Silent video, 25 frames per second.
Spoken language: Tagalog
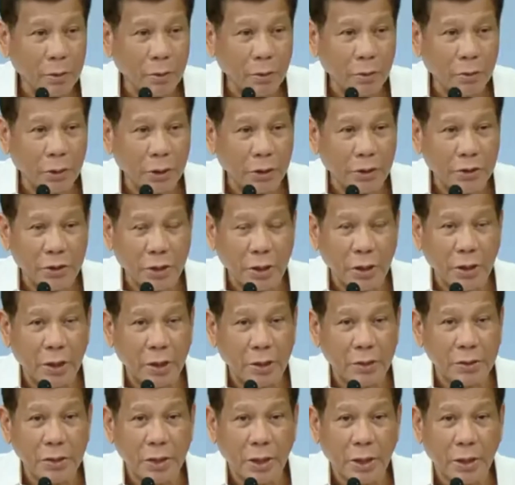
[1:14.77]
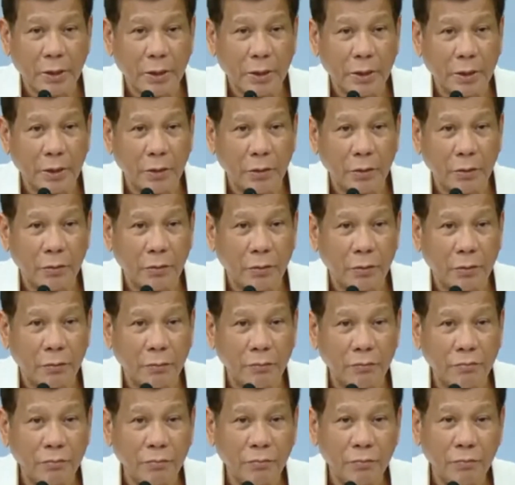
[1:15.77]
nandiyan lang sa akin yung
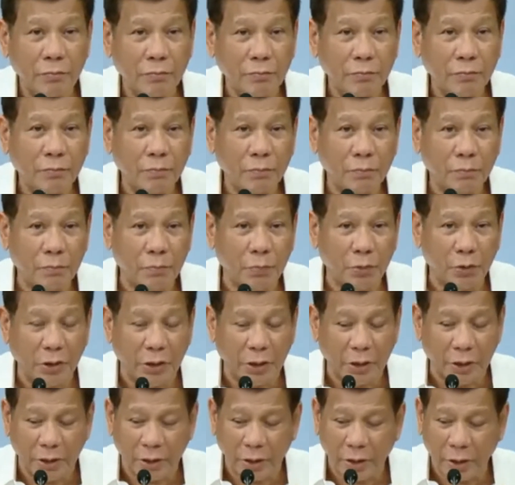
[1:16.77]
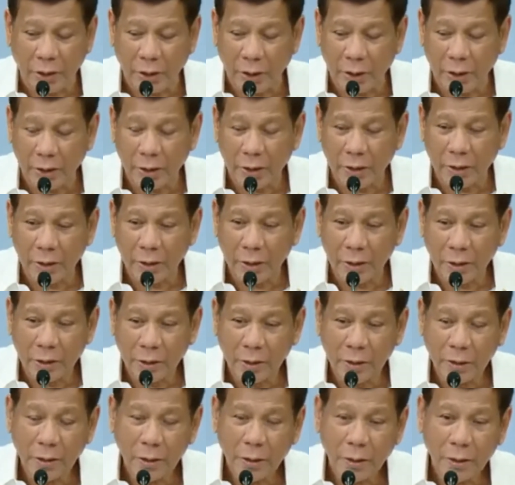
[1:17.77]
poder na
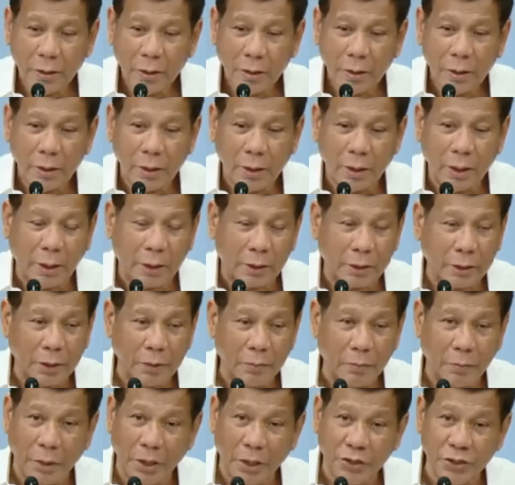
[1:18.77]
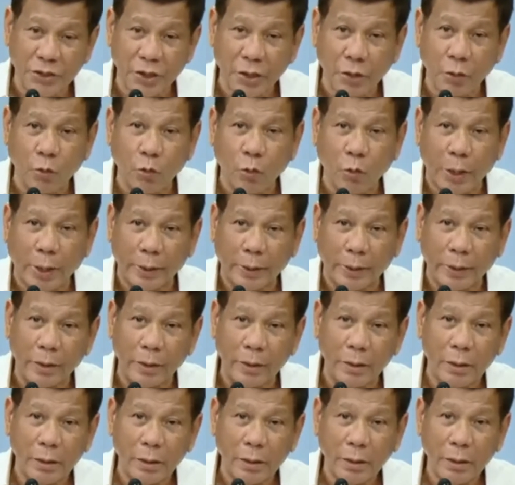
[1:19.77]
like a magic wand
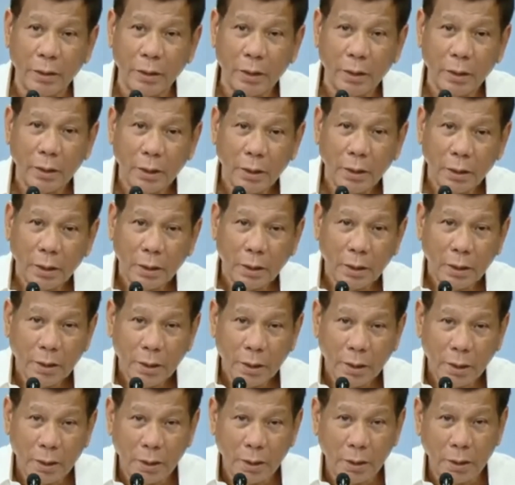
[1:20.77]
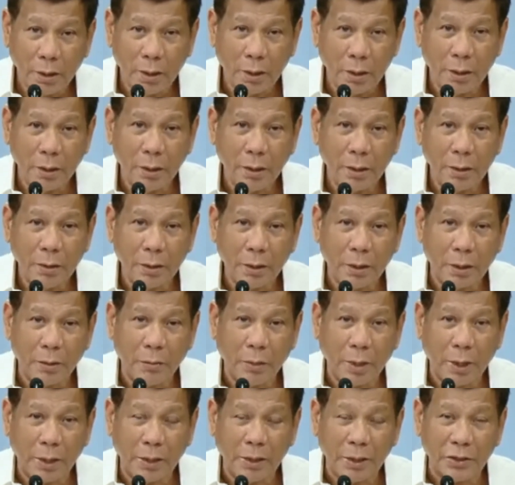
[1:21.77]
uh, na
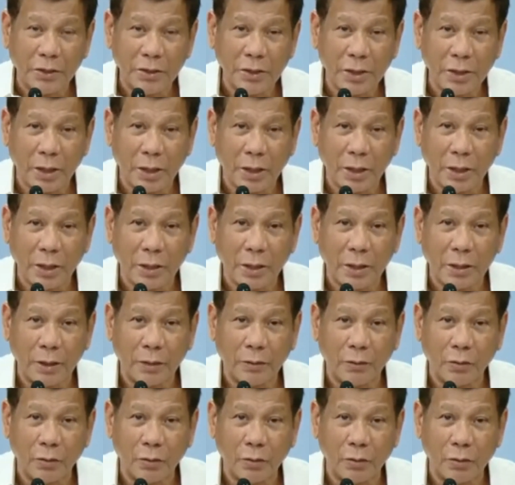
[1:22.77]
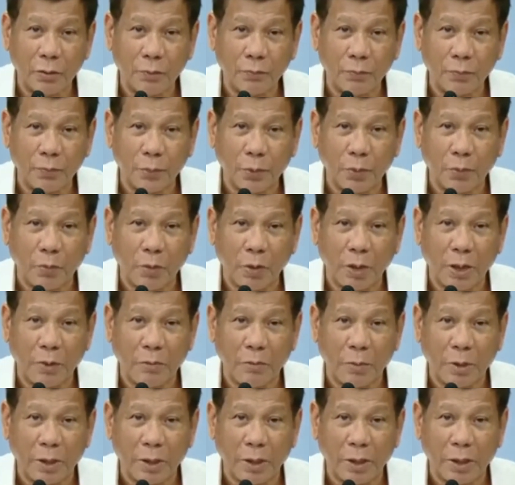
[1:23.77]
maalis ka agad itong problema
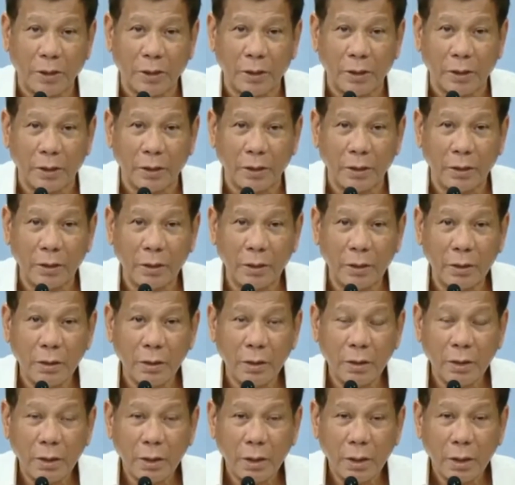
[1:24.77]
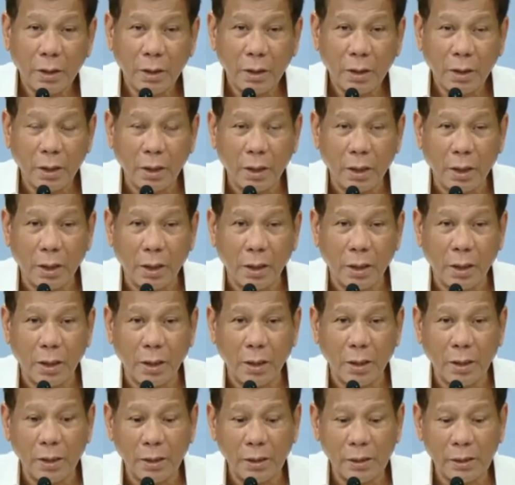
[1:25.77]
natin
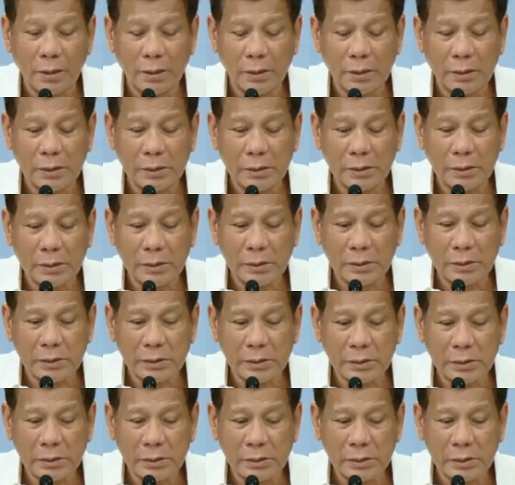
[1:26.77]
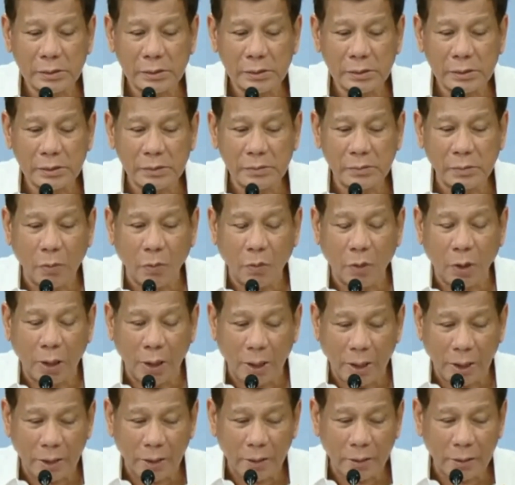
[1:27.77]
uh,
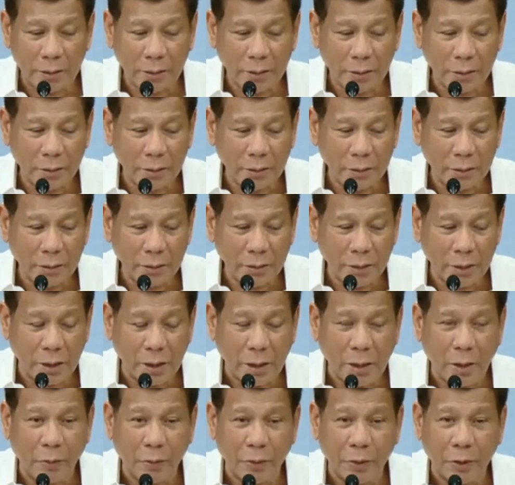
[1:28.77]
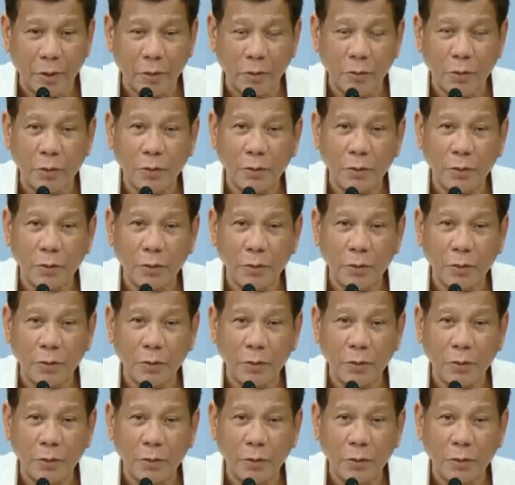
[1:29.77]
wala gagawin ko?